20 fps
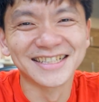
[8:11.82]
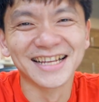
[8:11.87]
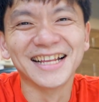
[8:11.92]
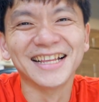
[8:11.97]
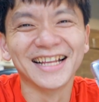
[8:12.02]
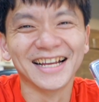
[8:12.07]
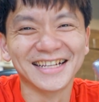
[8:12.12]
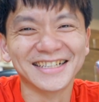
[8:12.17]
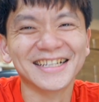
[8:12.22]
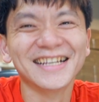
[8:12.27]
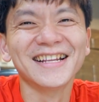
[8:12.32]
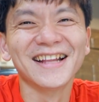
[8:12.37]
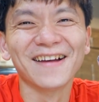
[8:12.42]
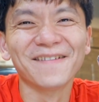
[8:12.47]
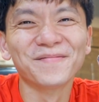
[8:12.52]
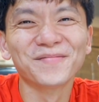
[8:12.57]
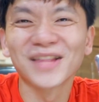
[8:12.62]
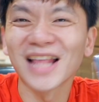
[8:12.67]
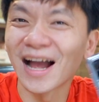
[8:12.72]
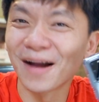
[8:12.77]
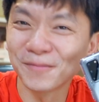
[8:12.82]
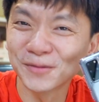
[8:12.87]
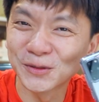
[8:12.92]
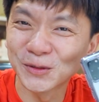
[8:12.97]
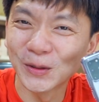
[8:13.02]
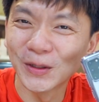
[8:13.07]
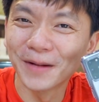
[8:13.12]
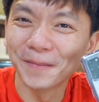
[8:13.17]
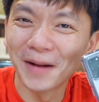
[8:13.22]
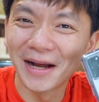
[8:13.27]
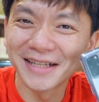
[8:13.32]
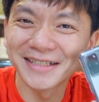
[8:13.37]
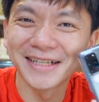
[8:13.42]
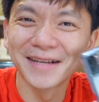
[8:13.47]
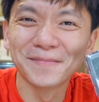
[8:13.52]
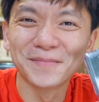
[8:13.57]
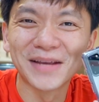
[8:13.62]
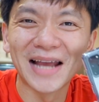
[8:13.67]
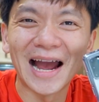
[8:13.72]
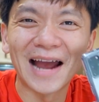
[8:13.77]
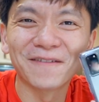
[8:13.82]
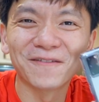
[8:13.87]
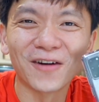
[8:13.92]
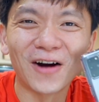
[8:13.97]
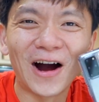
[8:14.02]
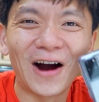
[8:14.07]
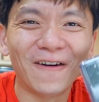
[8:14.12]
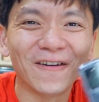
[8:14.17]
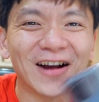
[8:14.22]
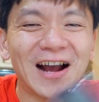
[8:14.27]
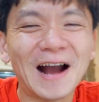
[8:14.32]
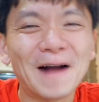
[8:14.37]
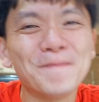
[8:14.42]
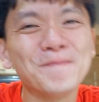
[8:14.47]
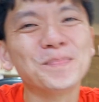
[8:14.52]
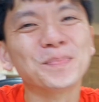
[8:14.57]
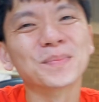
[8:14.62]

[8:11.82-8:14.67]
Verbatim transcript: 真的，真的，大家不觉得吗？真的比 iPhone 好看。